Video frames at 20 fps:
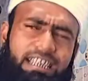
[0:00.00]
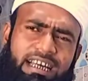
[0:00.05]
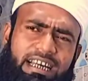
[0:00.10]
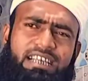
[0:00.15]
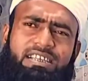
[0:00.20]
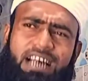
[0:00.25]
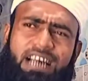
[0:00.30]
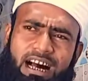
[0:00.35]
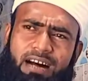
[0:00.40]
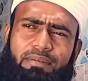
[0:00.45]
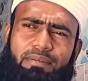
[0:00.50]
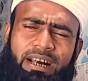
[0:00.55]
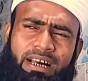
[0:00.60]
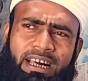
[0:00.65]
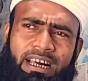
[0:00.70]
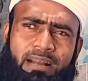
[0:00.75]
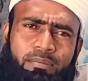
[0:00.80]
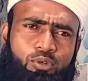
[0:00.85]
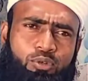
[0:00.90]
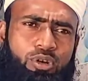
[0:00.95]
এটা কি
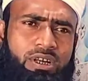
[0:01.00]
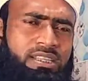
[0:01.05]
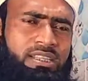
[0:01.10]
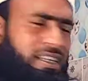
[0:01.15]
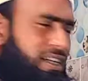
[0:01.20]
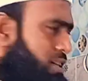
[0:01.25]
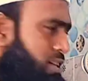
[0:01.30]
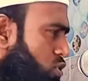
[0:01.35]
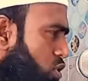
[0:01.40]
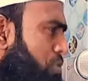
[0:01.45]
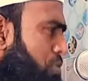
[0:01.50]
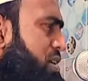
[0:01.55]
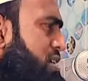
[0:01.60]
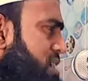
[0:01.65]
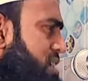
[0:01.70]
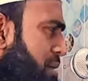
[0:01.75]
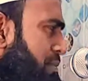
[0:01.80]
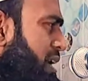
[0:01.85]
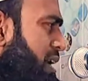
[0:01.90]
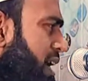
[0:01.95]
সাহাবাই কেরাম করেছে
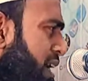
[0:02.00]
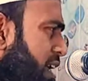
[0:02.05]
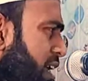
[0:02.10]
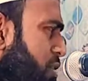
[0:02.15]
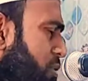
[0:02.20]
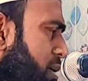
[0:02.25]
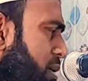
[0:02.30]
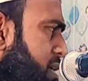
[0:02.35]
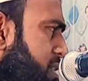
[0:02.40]
নবীর জামানা কি